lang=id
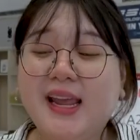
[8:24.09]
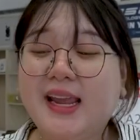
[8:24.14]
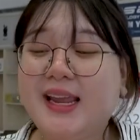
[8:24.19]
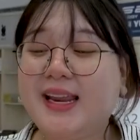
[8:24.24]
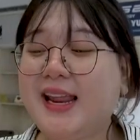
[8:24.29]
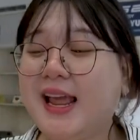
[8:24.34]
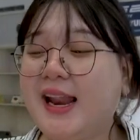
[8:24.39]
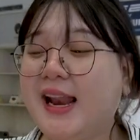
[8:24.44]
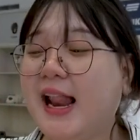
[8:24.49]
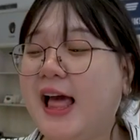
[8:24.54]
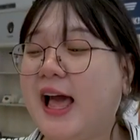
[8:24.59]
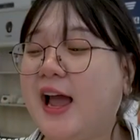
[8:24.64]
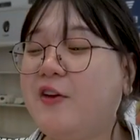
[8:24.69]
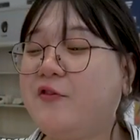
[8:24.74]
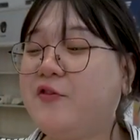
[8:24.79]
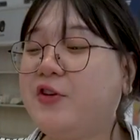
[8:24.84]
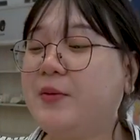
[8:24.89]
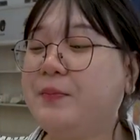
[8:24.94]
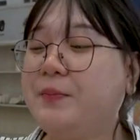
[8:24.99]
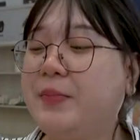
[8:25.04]
Ini adalah
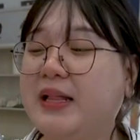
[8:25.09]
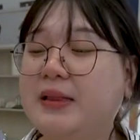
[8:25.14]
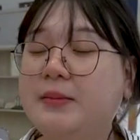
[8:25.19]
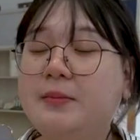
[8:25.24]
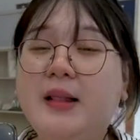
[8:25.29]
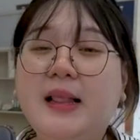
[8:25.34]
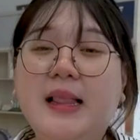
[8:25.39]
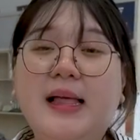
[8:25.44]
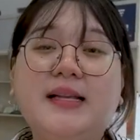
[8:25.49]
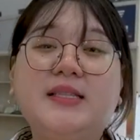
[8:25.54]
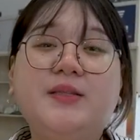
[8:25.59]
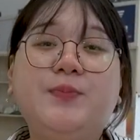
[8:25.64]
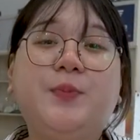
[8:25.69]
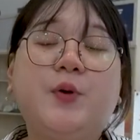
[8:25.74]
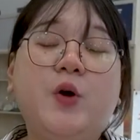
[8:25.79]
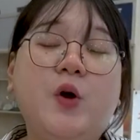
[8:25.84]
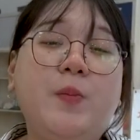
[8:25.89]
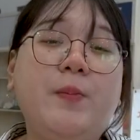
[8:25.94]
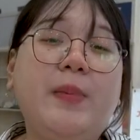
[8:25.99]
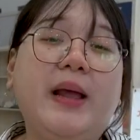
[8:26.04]
iPhone 14
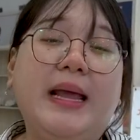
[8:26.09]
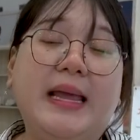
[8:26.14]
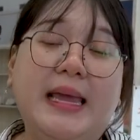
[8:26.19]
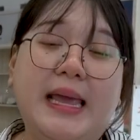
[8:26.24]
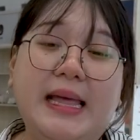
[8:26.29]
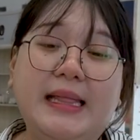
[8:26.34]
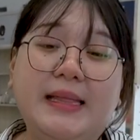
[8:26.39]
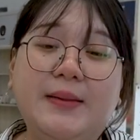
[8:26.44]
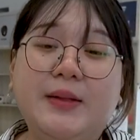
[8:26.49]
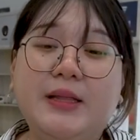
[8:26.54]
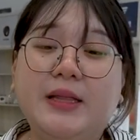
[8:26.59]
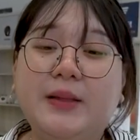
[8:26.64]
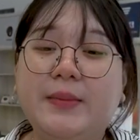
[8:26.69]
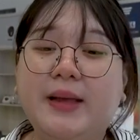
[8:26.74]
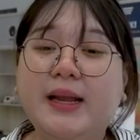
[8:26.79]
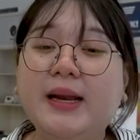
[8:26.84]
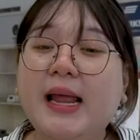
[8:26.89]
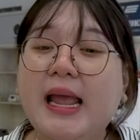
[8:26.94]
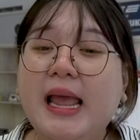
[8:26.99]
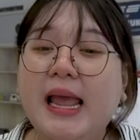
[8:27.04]
Pro Max ya
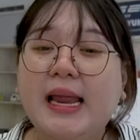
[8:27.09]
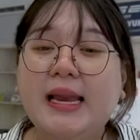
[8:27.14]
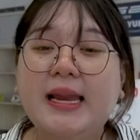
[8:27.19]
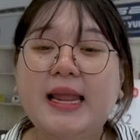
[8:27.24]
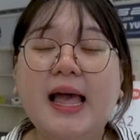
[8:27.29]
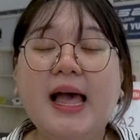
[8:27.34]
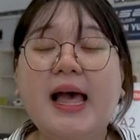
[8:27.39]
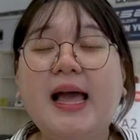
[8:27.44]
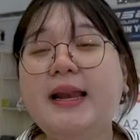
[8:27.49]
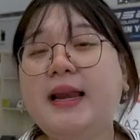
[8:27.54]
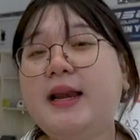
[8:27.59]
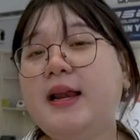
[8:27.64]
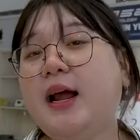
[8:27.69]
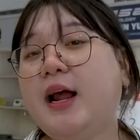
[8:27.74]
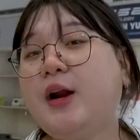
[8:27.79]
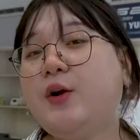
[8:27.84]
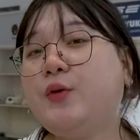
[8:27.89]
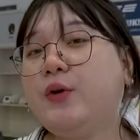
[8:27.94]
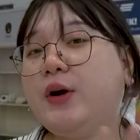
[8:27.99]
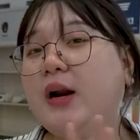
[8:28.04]
teman-teman. Dia hadir
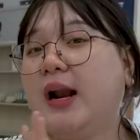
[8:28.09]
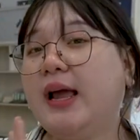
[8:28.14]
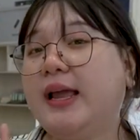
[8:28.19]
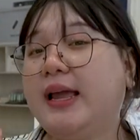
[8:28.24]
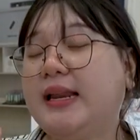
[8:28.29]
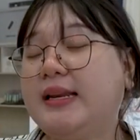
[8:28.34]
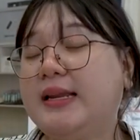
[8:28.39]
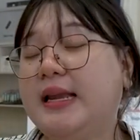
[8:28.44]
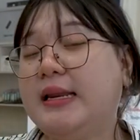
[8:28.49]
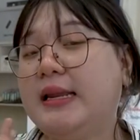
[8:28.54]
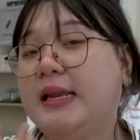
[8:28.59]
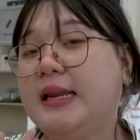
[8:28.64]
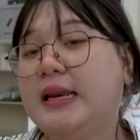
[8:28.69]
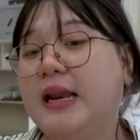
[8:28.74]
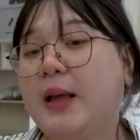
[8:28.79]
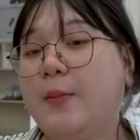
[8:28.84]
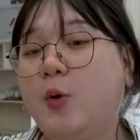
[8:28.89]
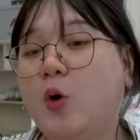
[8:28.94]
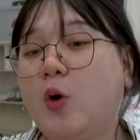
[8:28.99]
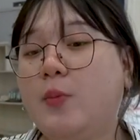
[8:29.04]
dengan ukuran layarnya di
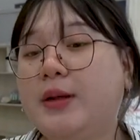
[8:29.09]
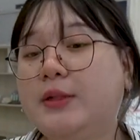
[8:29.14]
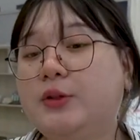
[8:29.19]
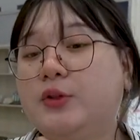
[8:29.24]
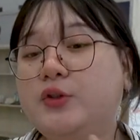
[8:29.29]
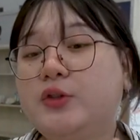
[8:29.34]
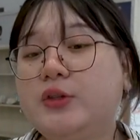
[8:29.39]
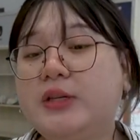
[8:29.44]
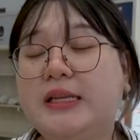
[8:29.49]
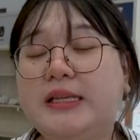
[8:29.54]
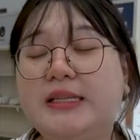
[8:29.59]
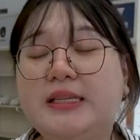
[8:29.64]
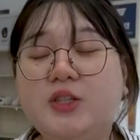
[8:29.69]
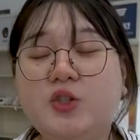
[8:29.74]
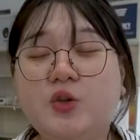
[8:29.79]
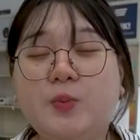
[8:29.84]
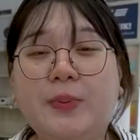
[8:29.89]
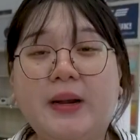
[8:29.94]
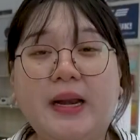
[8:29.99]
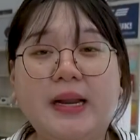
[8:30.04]
6,7 inci
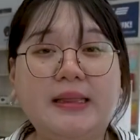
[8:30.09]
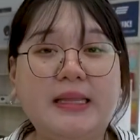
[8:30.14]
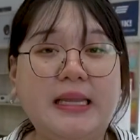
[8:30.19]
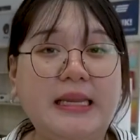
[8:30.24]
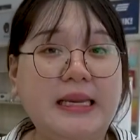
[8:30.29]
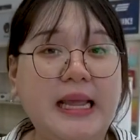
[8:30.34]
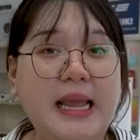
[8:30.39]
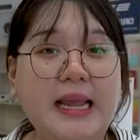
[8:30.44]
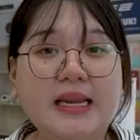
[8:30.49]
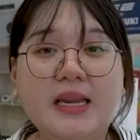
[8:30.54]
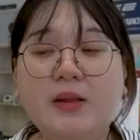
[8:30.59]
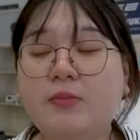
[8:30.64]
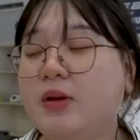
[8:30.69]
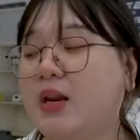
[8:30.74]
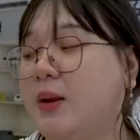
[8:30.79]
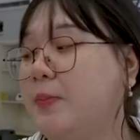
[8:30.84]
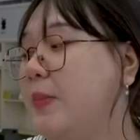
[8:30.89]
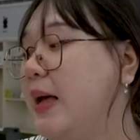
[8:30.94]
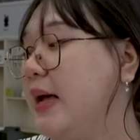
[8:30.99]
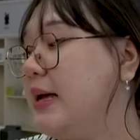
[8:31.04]
Super Retina. Ini
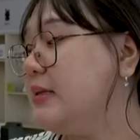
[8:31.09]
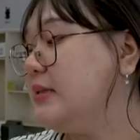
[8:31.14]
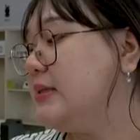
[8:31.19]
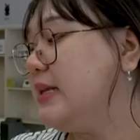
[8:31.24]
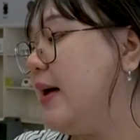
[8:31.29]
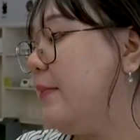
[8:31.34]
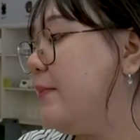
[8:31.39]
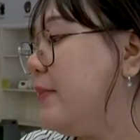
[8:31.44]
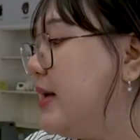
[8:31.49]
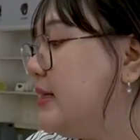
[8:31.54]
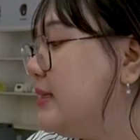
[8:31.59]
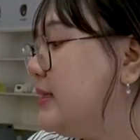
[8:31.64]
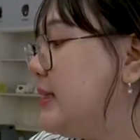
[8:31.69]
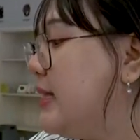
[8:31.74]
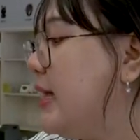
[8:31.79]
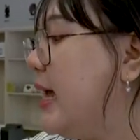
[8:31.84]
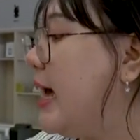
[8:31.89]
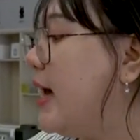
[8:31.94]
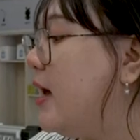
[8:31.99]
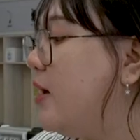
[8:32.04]
mirip banget sama
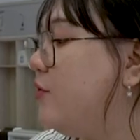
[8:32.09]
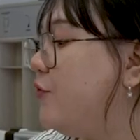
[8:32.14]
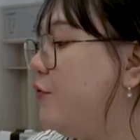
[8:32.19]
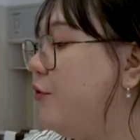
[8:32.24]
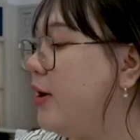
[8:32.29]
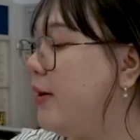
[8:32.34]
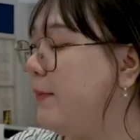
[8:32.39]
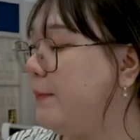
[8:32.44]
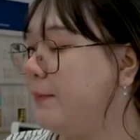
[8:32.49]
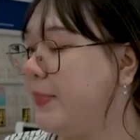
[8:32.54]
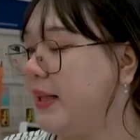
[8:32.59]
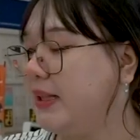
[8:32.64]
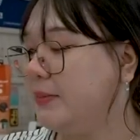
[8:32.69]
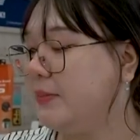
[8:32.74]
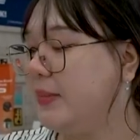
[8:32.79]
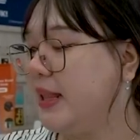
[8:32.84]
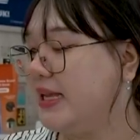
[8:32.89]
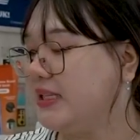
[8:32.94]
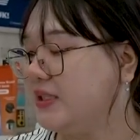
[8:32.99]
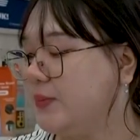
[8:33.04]
si iPhone
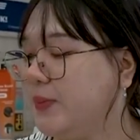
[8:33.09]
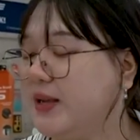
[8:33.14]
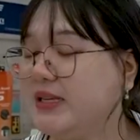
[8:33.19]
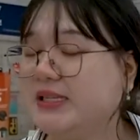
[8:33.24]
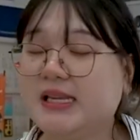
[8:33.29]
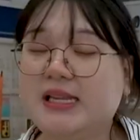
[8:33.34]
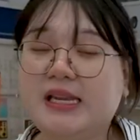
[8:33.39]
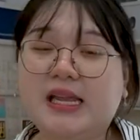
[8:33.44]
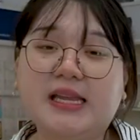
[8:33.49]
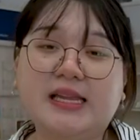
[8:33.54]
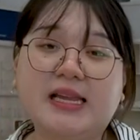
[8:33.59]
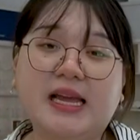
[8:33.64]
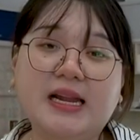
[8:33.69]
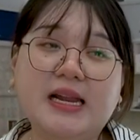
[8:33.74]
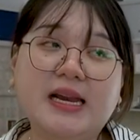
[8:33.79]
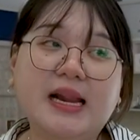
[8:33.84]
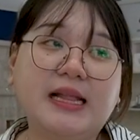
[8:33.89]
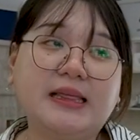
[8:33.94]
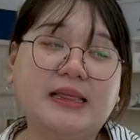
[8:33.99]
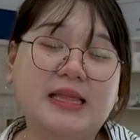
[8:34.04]
14 Plus ini.
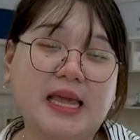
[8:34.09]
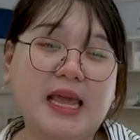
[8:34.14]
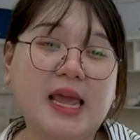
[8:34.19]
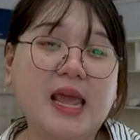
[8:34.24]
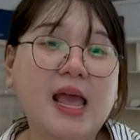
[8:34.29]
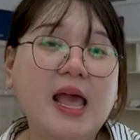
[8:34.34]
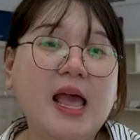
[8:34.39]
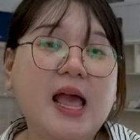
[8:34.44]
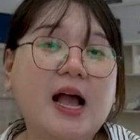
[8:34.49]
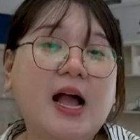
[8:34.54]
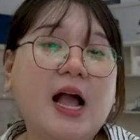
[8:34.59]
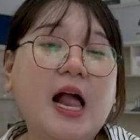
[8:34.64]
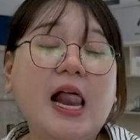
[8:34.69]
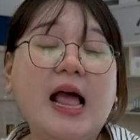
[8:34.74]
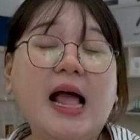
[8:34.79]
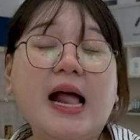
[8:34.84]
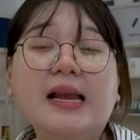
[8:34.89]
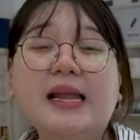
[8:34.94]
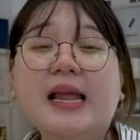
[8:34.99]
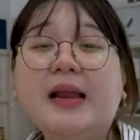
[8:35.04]
Jadi nanti
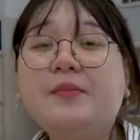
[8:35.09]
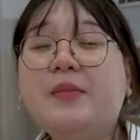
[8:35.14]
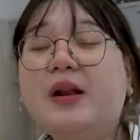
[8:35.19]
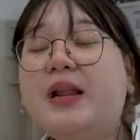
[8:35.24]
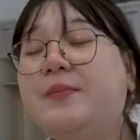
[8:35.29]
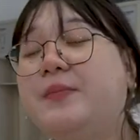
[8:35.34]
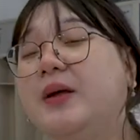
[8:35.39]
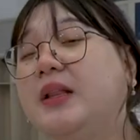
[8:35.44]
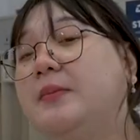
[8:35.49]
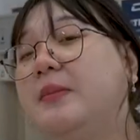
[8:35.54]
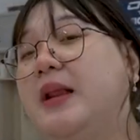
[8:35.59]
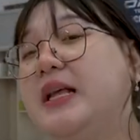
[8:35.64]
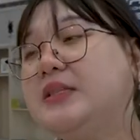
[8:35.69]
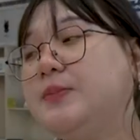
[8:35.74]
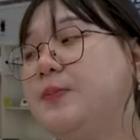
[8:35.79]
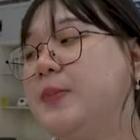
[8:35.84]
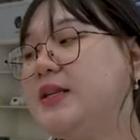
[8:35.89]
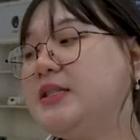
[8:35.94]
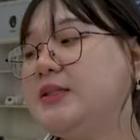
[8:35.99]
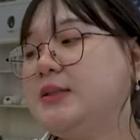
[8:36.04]
kalau kalian beli 14
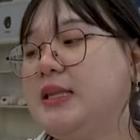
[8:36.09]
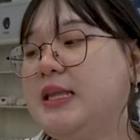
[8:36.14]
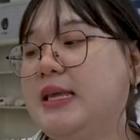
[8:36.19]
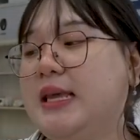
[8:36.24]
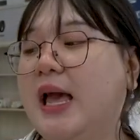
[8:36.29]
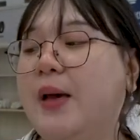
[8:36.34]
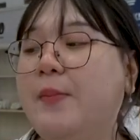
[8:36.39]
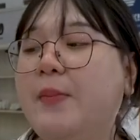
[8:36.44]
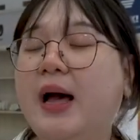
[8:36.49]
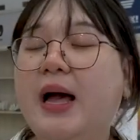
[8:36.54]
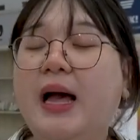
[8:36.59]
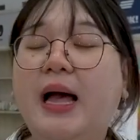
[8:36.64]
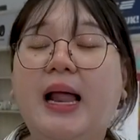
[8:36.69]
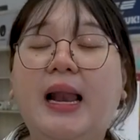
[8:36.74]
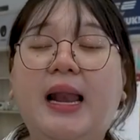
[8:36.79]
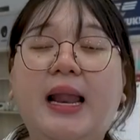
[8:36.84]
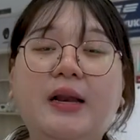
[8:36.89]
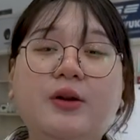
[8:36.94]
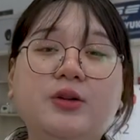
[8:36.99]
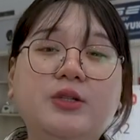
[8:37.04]
Plus dia
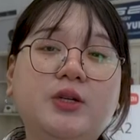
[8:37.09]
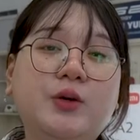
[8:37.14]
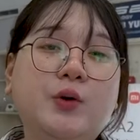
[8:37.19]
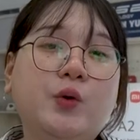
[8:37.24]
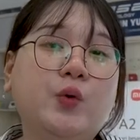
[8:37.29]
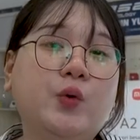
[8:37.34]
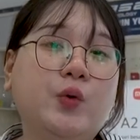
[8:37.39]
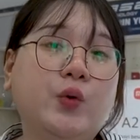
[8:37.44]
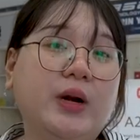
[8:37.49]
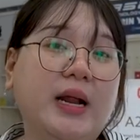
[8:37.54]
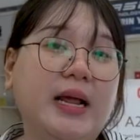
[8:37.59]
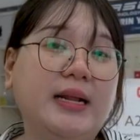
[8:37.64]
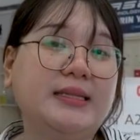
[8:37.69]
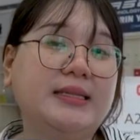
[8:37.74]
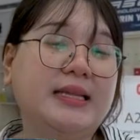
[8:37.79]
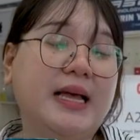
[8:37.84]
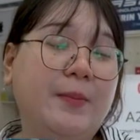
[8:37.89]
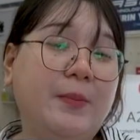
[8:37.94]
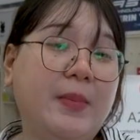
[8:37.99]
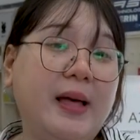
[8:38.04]
bakalan
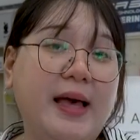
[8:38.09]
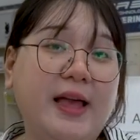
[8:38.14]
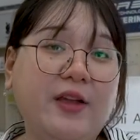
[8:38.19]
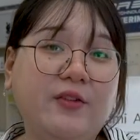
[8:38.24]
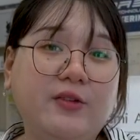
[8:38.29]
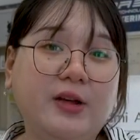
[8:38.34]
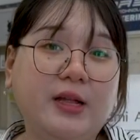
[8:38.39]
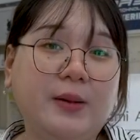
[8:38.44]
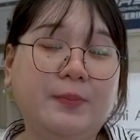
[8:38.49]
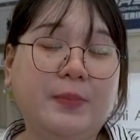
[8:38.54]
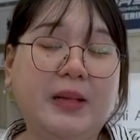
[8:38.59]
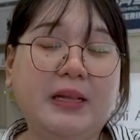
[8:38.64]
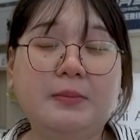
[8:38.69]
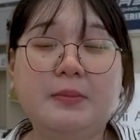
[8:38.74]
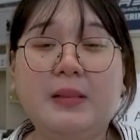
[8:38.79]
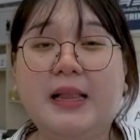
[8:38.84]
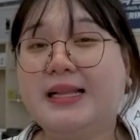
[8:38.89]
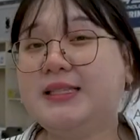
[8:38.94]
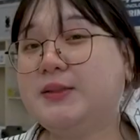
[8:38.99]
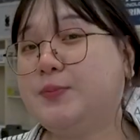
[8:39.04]
seukuran sama iPhone
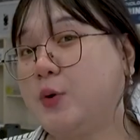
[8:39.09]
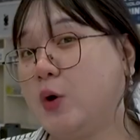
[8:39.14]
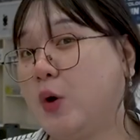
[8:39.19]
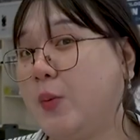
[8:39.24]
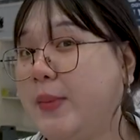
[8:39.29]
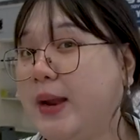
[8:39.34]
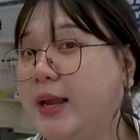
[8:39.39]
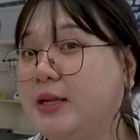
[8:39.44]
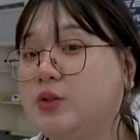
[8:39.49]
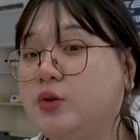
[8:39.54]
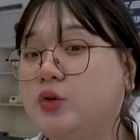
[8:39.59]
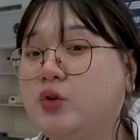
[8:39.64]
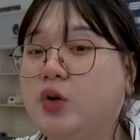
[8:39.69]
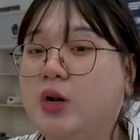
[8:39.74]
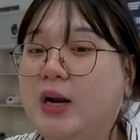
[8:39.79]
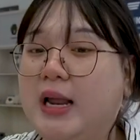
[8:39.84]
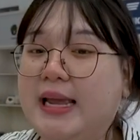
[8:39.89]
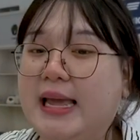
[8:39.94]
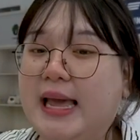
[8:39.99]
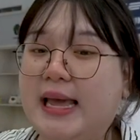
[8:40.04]
14 Pro Max
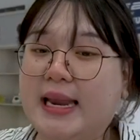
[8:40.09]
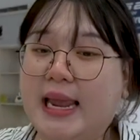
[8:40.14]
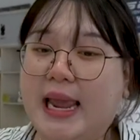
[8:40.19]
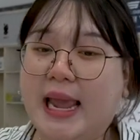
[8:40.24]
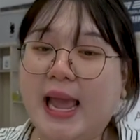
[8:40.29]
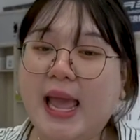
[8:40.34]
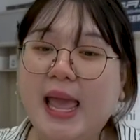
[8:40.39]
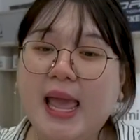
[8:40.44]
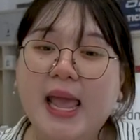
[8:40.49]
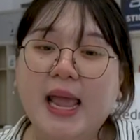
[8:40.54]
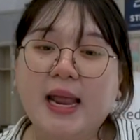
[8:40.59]
untuk layar layarnya.